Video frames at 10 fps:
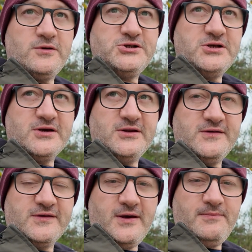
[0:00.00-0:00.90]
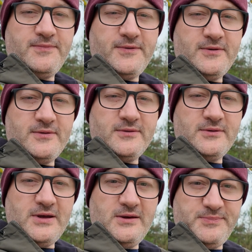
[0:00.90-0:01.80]
sur la chaîne Green Escape,
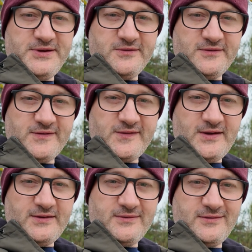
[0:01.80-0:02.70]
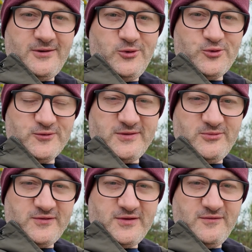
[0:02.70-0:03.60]
épisode 7. Le
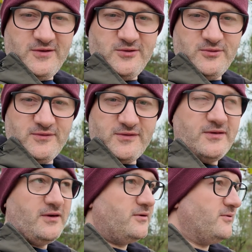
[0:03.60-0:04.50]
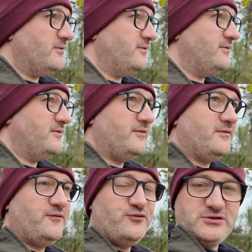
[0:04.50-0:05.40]
concept de cette vidéo, c'est que
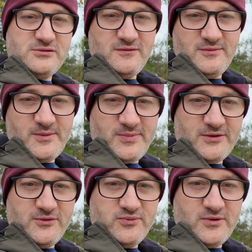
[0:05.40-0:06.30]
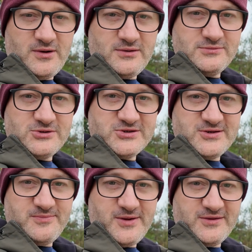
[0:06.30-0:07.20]
vous suivez ma perte de poids,
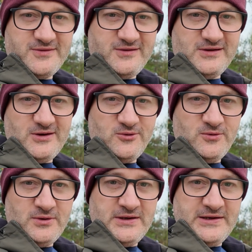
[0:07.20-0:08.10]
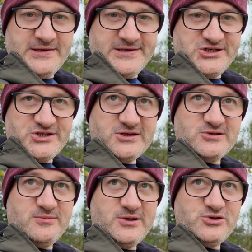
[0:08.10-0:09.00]
j'essaie de perdre 10 kg. Chaque
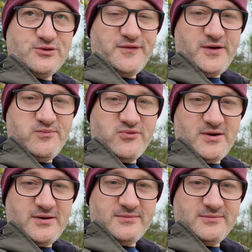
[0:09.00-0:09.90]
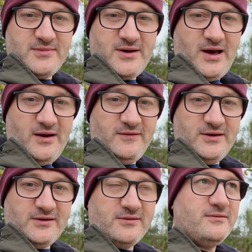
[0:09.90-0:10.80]
semaine, je fais le point
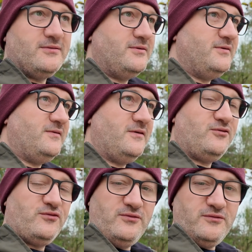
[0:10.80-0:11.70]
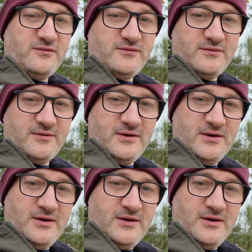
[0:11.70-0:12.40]
avec des astuces,